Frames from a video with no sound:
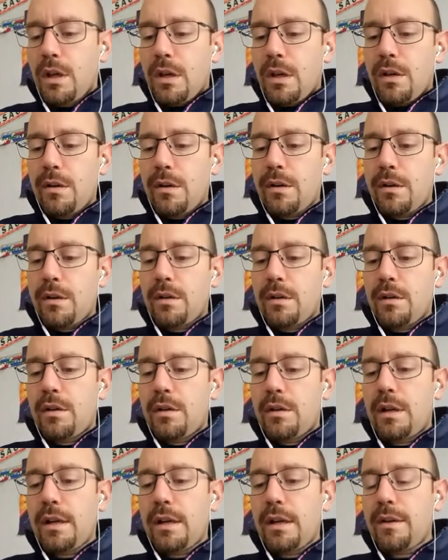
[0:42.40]
Euh,
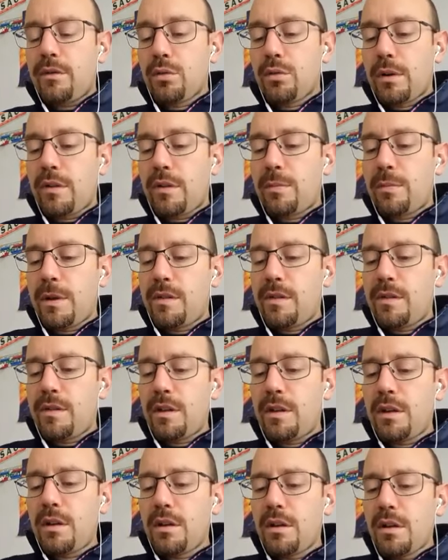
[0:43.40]
la question de la semaine,
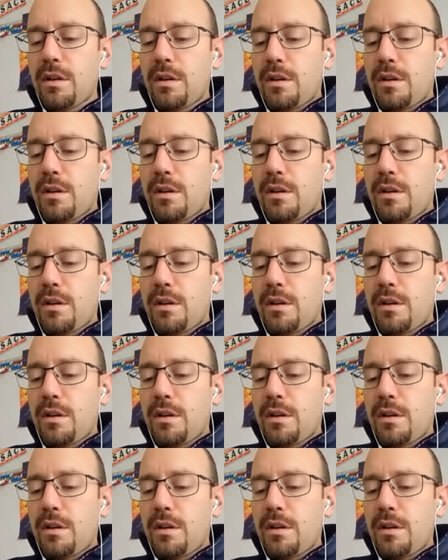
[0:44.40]
c'est